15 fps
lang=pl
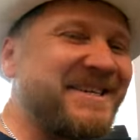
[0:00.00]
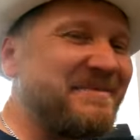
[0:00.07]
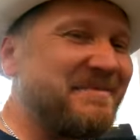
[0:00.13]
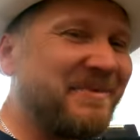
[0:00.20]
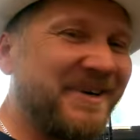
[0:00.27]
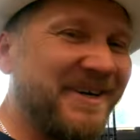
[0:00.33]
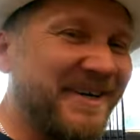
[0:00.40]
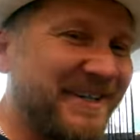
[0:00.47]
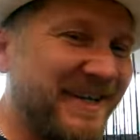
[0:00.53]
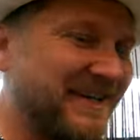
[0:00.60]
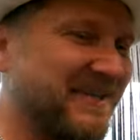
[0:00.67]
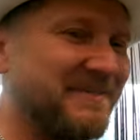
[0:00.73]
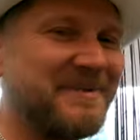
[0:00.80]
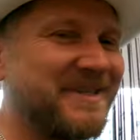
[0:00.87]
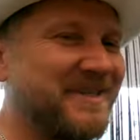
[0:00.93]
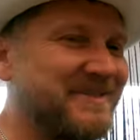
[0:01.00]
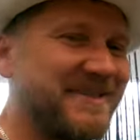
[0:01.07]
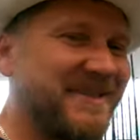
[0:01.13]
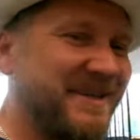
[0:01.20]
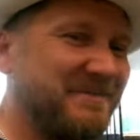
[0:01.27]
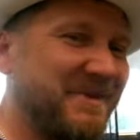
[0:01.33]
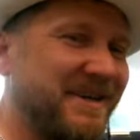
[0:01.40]
się boję, tak ty bardziej w
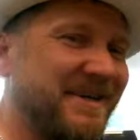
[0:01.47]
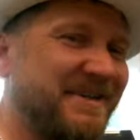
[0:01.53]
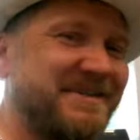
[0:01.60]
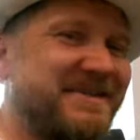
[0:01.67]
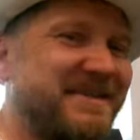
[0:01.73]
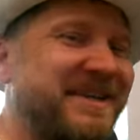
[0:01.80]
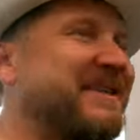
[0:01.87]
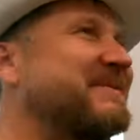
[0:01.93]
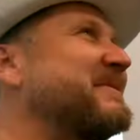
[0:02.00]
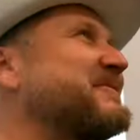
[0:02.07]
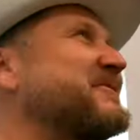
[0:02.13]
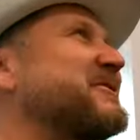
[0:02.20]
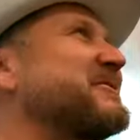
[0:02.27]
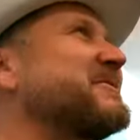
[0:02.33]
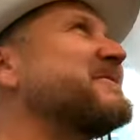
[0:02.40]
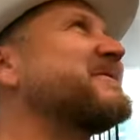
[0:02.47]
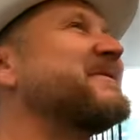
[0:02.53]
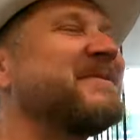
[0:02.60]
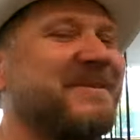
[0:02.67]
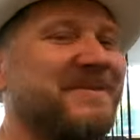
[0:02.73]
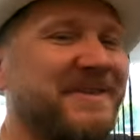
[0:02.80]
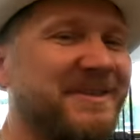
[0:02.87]
sklepie. Nigdy bym w życiu z
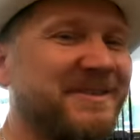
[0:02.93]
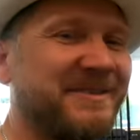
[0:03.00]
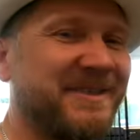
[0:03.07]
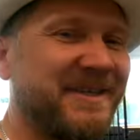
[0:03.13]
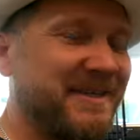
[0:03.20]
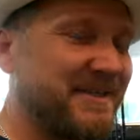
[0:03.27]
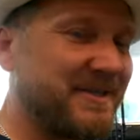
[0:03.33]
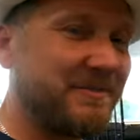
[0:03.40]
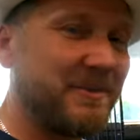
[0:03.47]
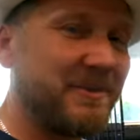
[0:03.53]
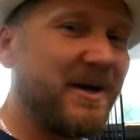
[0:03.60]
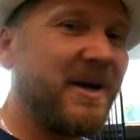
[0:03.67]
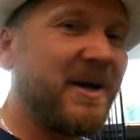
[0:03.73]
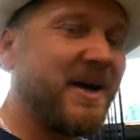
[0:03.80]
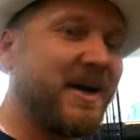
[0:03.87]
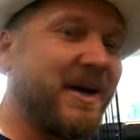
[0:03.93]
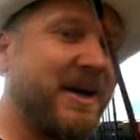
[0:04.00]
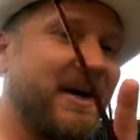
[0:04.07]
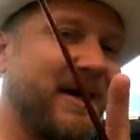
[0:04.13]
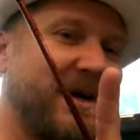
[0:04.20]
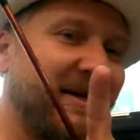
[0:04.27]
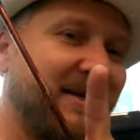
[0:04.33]
nową wędką tak nie zrobił.
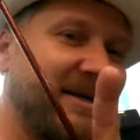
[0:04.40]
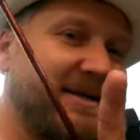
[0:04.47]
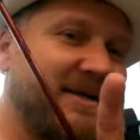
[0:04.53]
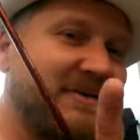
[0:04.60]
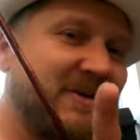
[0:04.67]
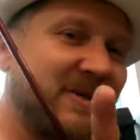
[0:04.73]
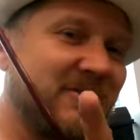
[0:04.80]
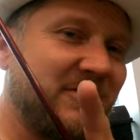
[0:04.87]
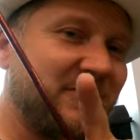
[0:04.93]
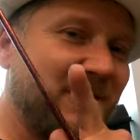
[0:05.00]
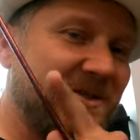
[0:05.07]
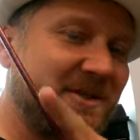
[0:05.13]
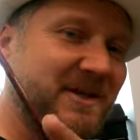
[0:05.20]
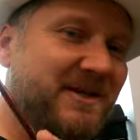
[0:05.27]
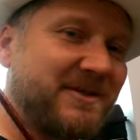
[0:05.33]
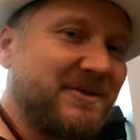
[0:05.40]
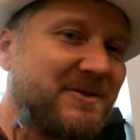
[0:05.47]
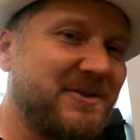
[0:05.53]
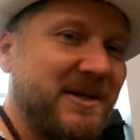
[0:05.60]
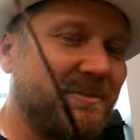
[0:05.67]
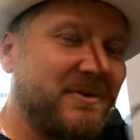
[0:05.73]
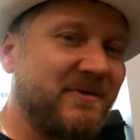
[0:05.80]
E, ale jedna ważna rzecz, zaraz
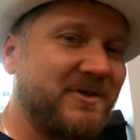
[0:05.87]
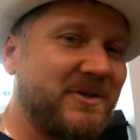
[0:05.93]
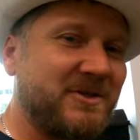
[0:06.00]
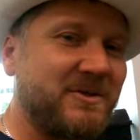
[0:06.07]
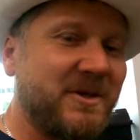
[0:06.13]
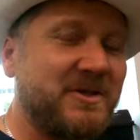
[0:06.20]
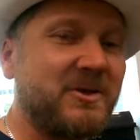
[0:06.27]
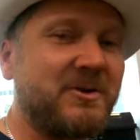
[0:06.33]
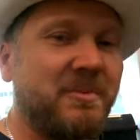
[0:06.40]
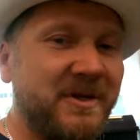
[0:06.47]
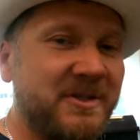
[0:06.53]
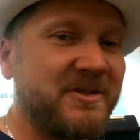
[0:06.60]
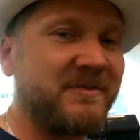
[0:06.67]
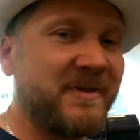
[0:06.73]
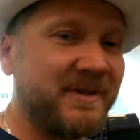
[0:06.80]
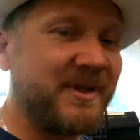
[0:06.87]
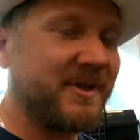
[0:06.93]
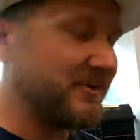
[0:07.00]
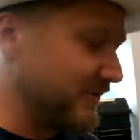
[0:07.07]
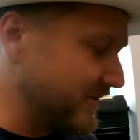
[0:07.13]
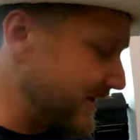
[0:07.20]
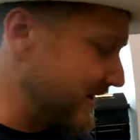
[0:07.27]
to trzeba powiedzieć. Słuchajcie, kupujecie
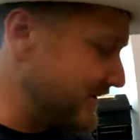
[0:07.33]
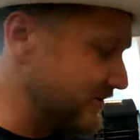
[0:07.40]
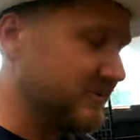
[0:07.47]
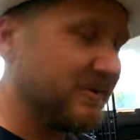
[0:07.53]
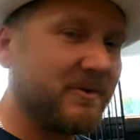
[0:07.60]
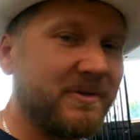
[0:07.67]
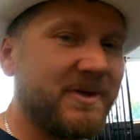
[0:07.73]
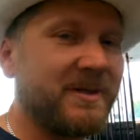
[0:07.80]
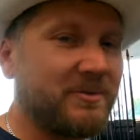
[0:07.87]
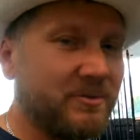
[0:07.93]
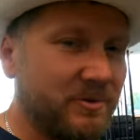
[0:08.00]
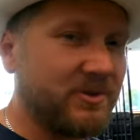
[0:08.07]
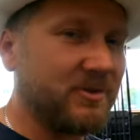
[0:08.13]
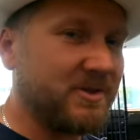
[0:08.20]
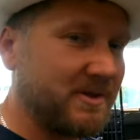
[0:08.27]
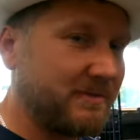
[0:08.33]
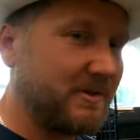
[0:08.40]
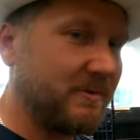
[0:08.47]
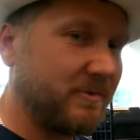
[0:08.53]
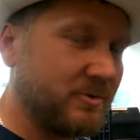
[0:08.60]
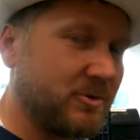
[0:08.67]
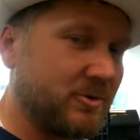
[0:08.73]
wędkę, to od razu ją katujcie od
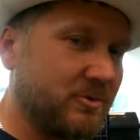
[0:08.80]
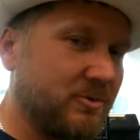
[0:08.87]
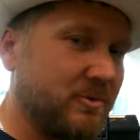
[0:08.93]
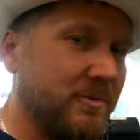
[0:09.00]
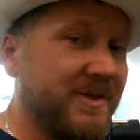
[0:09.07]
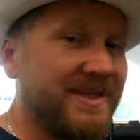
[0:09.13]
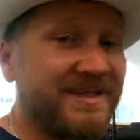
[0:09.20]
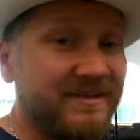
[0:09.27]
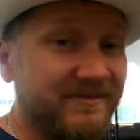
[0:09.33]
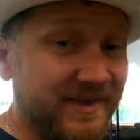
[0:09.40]
samego początku, bo ona jest na